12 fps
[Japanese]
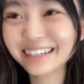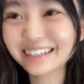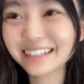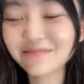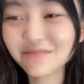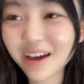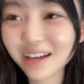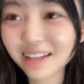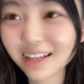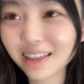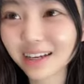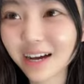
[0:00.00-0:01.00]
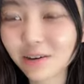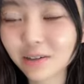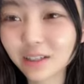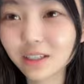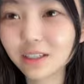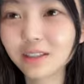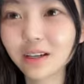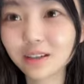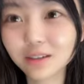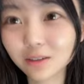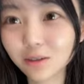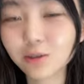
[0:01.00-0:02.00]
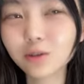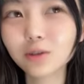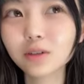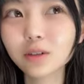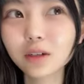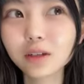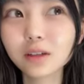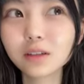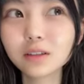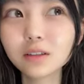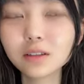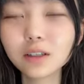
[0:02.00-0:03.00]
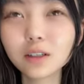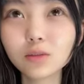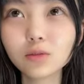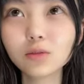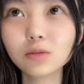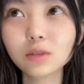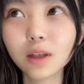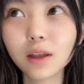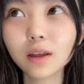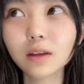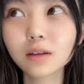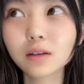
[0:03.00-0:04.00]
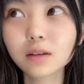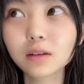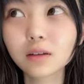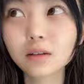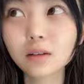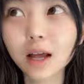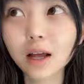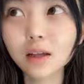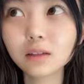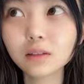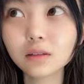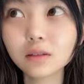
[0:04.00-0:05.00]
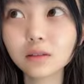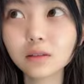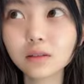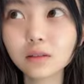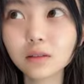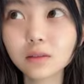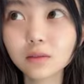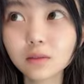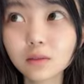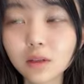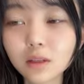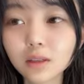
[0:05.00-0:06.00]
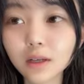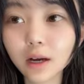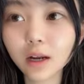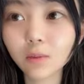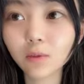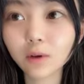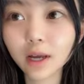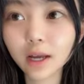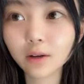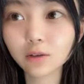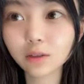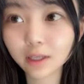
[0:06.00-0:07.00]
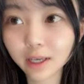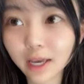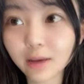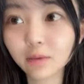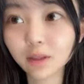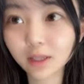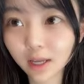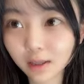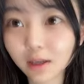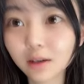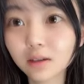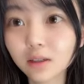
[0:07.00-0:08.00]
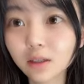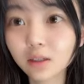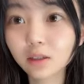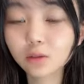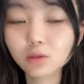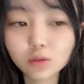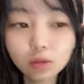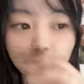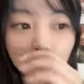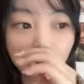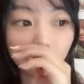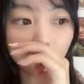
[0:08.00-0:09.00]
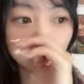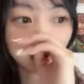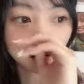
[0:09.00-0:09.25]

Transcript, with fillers: 心配になって確認したんですよチケットって何日からもらえるっけみたいなそしたらな